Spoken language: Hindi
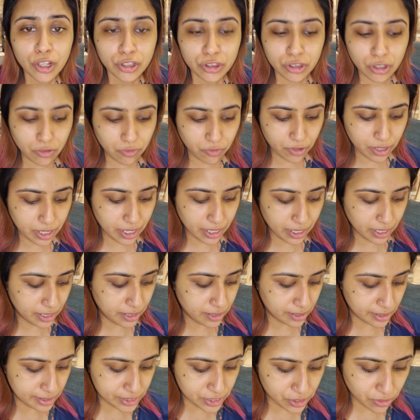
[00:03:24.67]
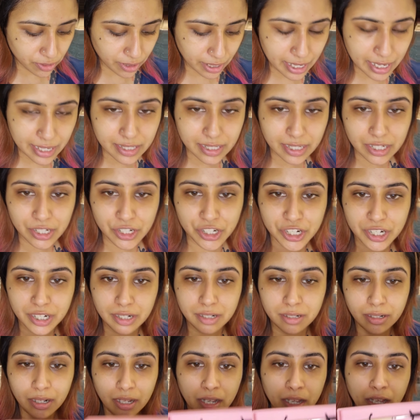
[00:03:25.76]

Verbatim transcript: तो वो ये इंडलजियो का एसेंशियल